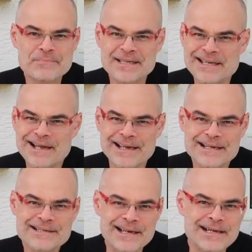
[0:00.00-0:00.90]
Ich bin eher
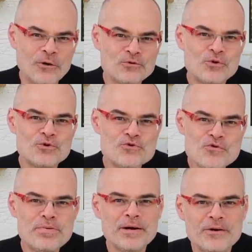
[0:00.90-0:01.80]
eigentlich ein
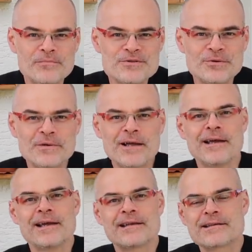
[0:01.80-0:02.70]
Autonoob. Umso
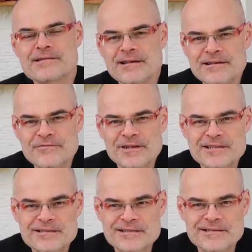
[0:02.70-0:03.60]
interessanter finde
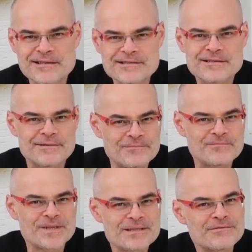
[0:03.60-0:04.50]
ich es, dass ich jetzt
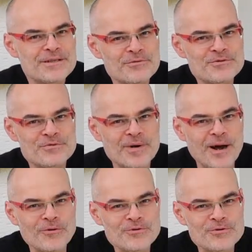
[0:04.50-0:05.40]
ähm, mit Videos
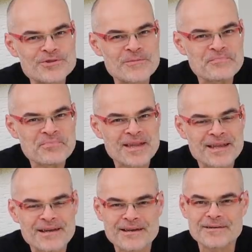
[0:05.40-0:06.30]
über Autos
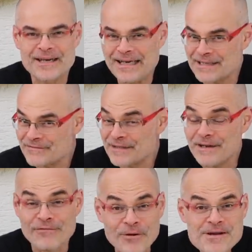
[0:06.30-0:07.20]
äh, relativ viel
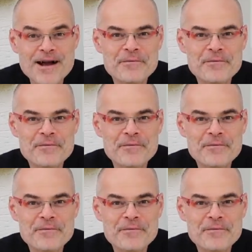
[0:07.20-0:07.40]
Erfolg